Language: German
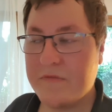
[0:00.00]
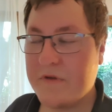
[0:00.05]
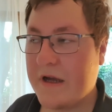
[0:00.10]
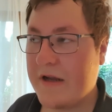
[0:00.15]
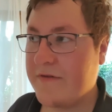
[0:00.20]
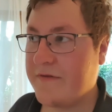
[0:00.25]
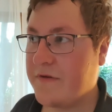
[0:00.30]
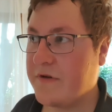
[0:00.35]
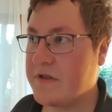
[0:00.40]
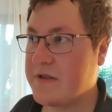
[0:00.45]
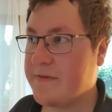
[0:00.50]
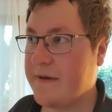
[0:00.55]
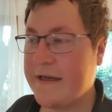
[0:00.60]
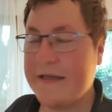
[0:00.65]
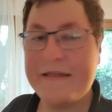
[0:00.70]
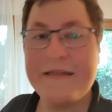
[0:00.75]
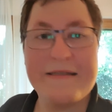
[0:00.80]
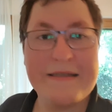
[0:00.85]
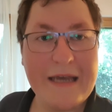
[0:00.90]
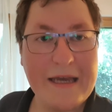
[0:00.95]
eins von
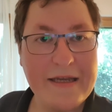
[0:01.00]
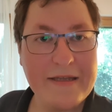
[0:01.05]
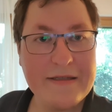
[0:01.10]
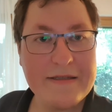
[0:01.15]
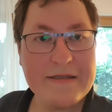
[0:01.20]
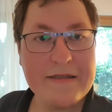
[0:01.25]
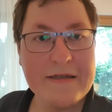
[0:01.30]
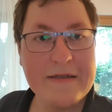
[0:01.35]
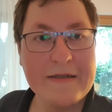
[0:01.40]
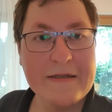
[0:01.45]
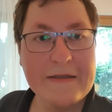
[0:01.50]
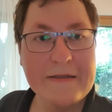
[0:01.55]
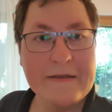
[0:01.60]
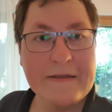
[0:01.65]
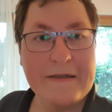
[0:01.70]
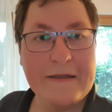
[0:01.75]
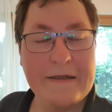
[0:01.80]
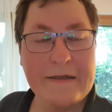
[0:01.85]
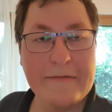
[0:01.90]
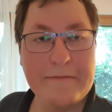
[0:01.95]
zwei Designs.
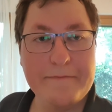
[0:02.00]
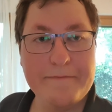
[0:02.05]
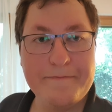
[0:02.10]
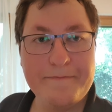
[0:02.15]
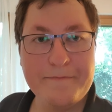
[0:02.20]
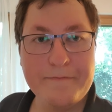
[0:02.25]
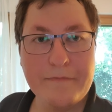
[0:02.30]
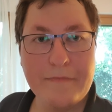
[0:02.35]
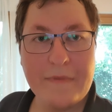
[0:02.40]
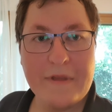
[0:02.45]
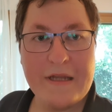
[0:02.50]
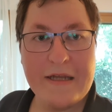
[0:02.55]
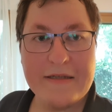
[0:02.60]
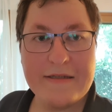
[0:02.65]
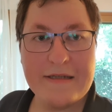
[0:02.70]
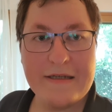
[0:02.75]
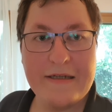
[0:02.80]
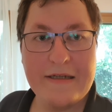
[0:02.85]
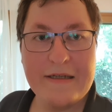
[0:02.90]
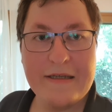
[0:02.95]
Ähm,
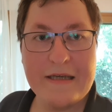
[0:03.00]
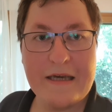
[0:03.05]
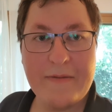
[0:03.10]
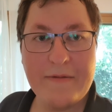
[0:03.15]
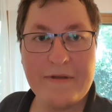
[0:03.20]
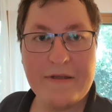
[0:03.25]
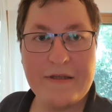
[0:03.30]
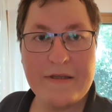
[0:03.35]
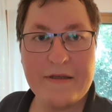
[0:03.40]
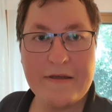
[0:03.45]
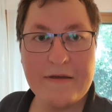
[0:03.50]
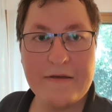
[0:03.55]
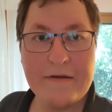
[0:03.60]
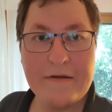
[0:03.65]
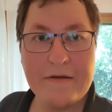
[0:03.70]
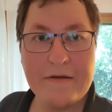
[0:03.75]
Tatsächlich habe ich